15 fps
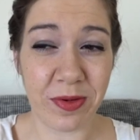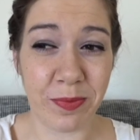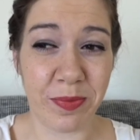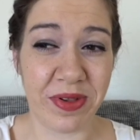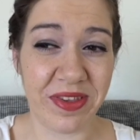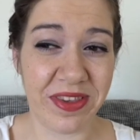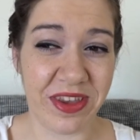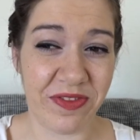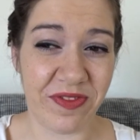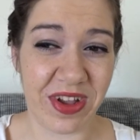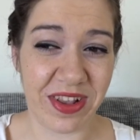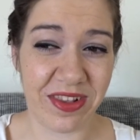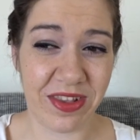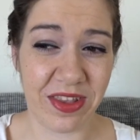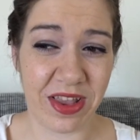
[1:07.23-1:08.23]
Ein bisschen
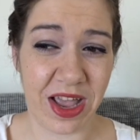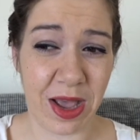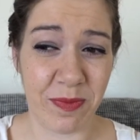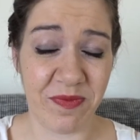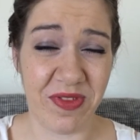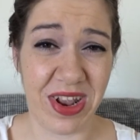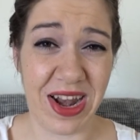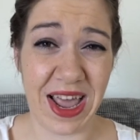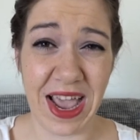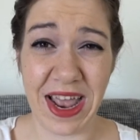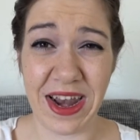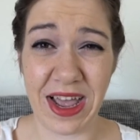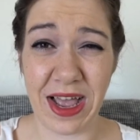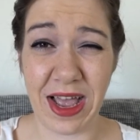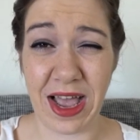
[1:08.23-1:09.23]
was haben wir
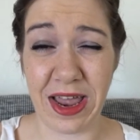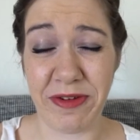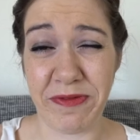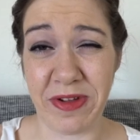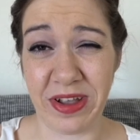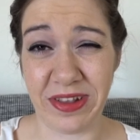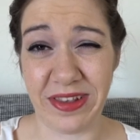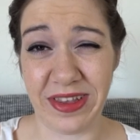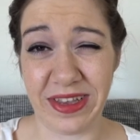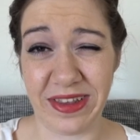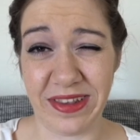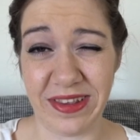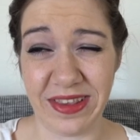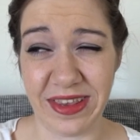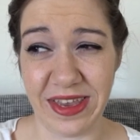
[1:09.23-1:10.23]
leider anfangs
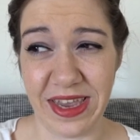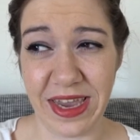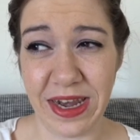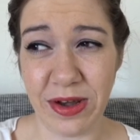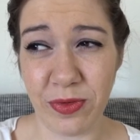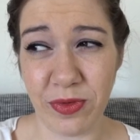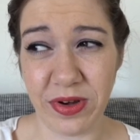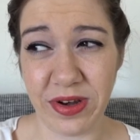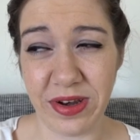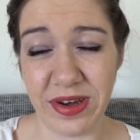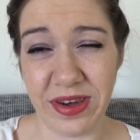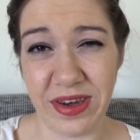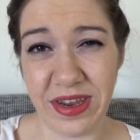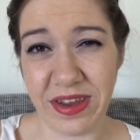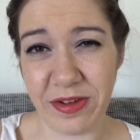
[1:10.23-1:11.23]
gesehen und
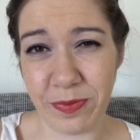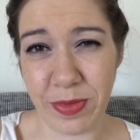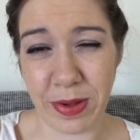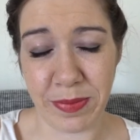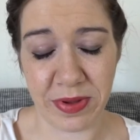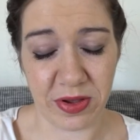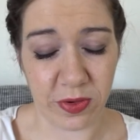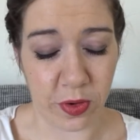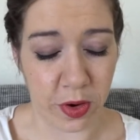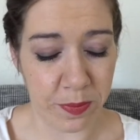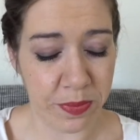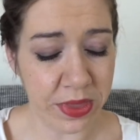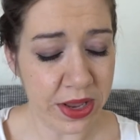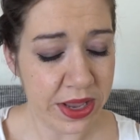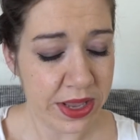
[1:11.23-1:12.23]
nicht mehr bekommen.